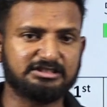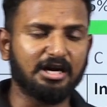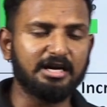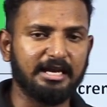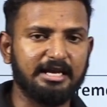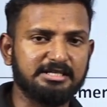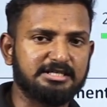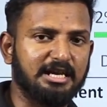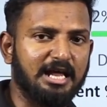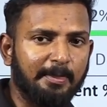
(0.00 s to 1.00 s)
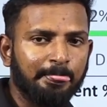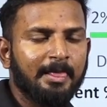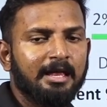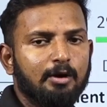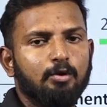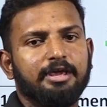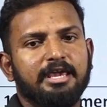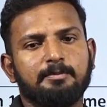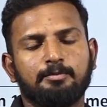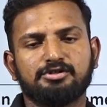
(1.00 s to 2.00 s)
ஸ்டார்டிங் இனிஷியலில் எவ்வளோ
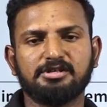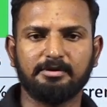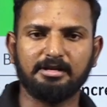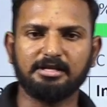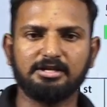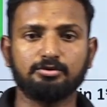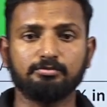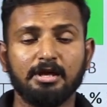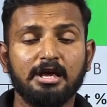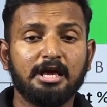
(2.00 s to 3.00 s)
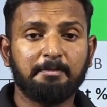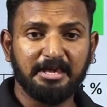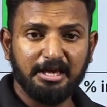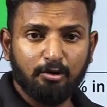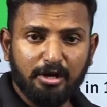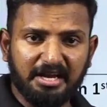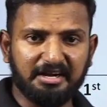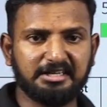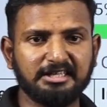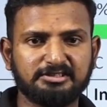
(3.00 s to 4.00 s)
ஈக்கு போச்சு அப்படின்ட்டு தெரிஞ்சிடும் இப்போ ஈயோடைய
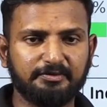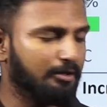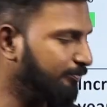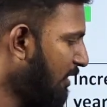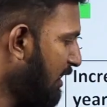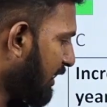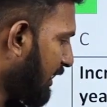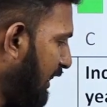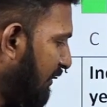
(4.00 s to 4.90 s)
ரிட்டர்ன்ஸ் வேணும் இ e